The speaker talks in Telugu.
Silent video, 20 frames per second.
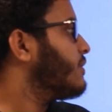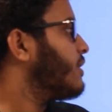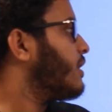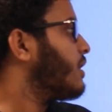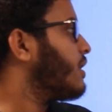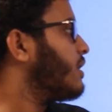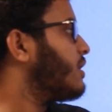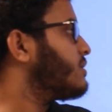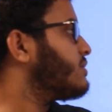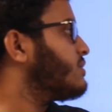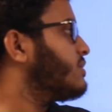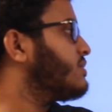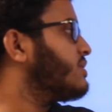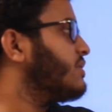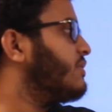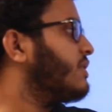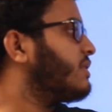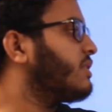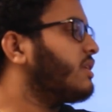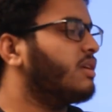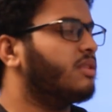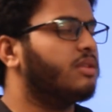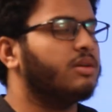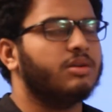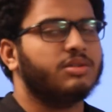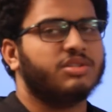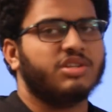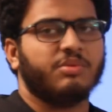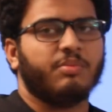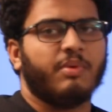దరఖాస్తు చివరి తేదీ
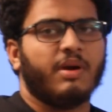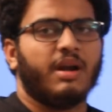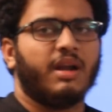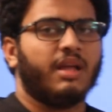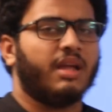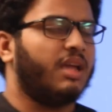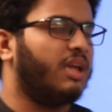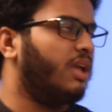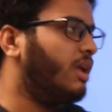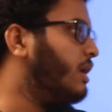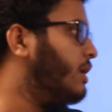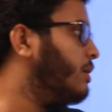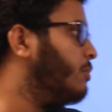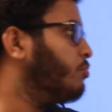వచ్చేపాటికి